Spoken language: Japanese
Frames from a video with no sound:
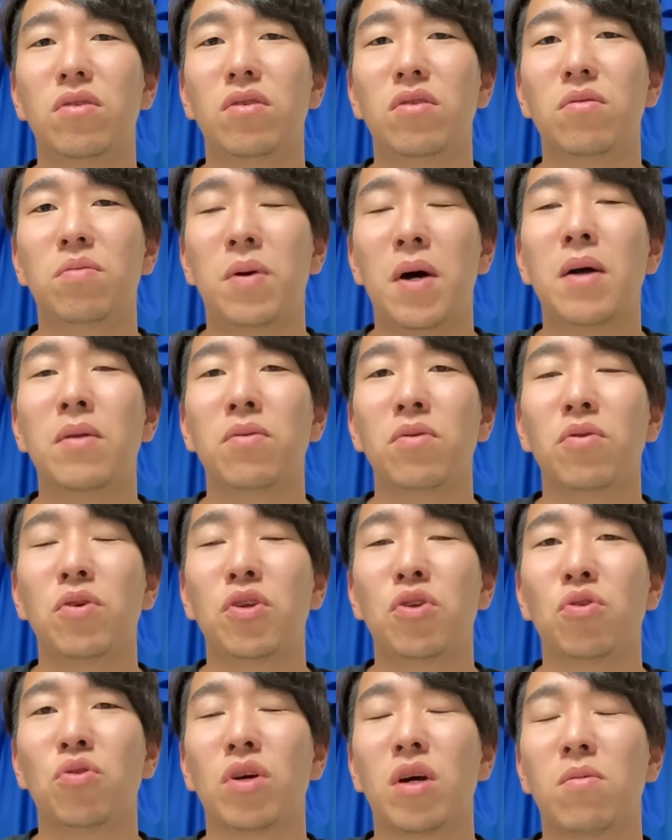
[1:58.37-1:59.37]
うファンの
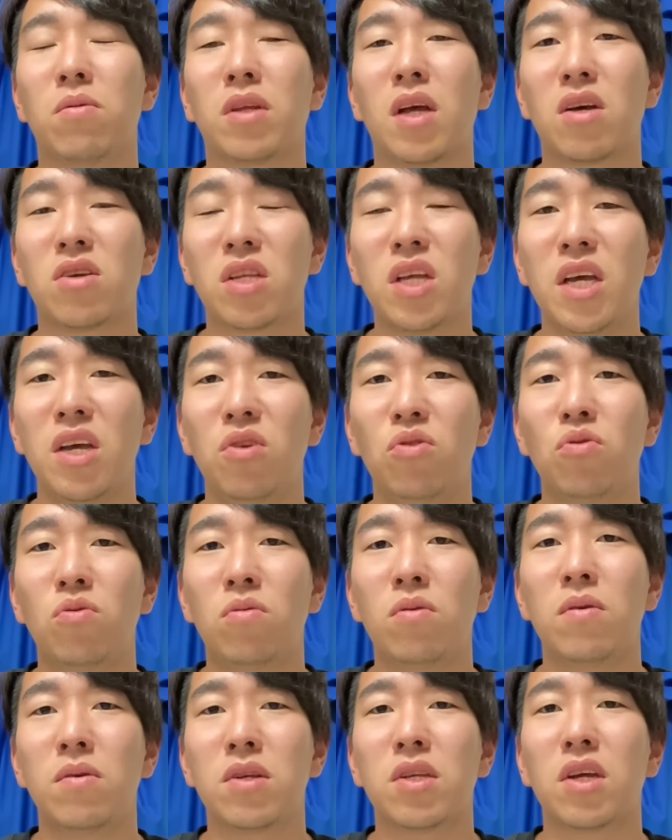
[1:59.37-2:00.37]
人とかもたくさんいると
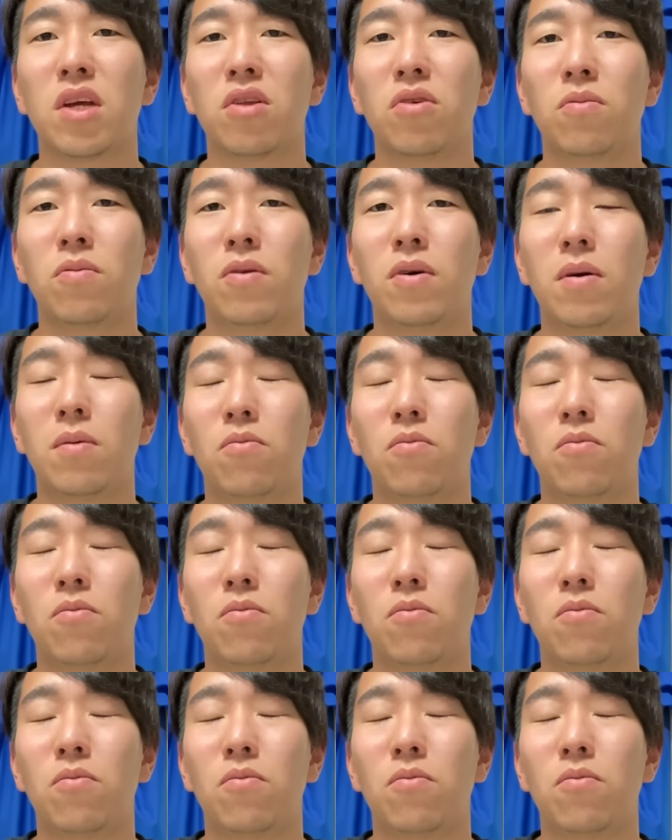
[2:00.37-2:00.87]
思いますけれども、